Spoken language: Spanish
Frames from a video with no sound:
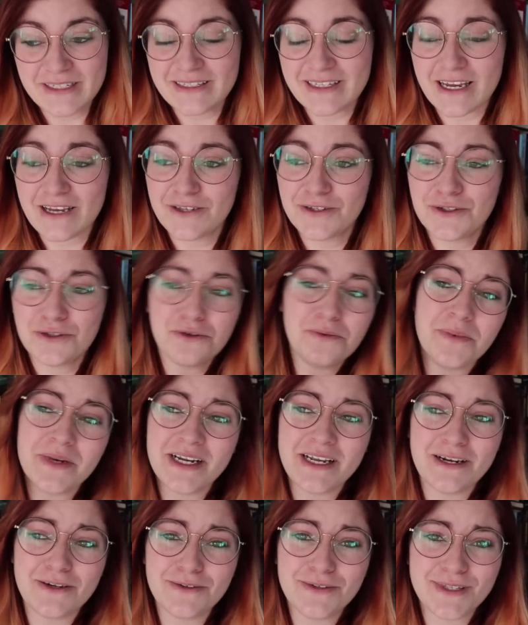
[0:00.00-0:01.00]
está
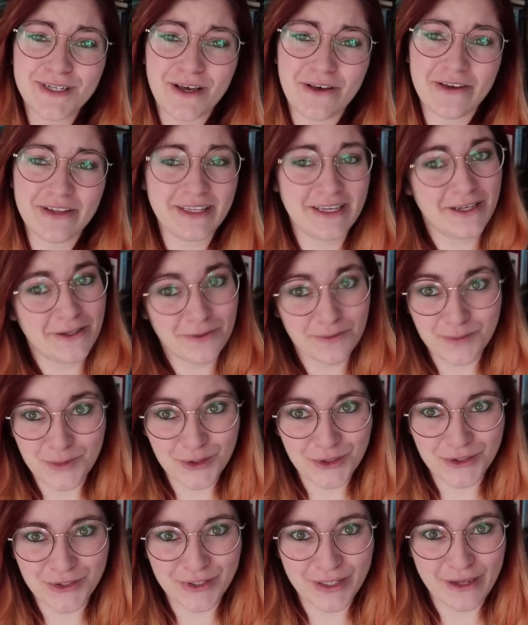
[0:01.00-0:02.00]
súper ilustrado y tiene un
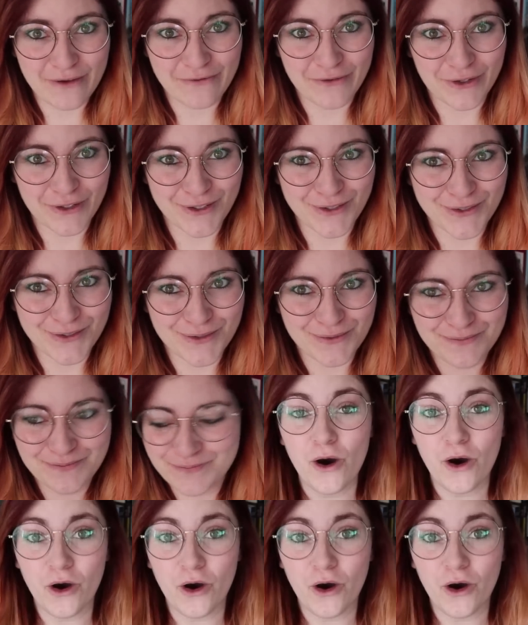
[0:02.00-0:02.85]
montón de fotos.